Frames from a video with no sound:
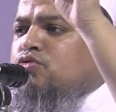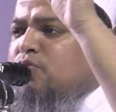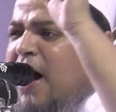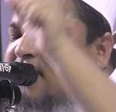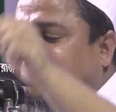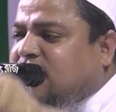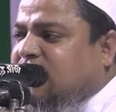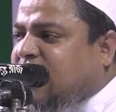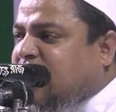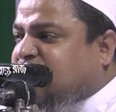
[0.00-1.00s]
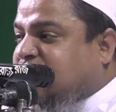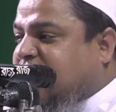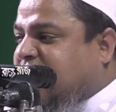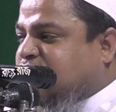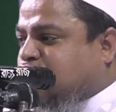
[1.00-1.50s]
তোমার জিন্দগির
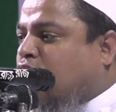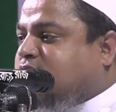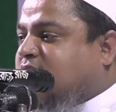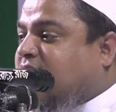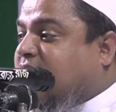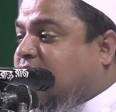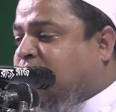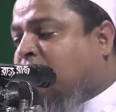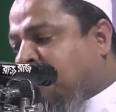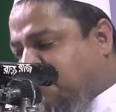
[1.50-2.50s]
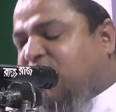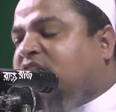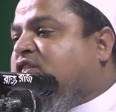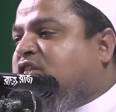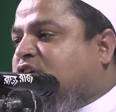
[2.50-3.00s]
সিরিজ হজের
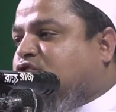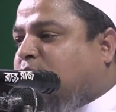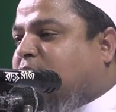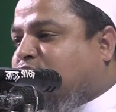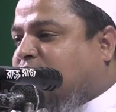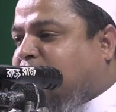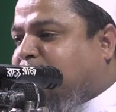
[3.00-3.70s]
ফিলিস্তি জমা করে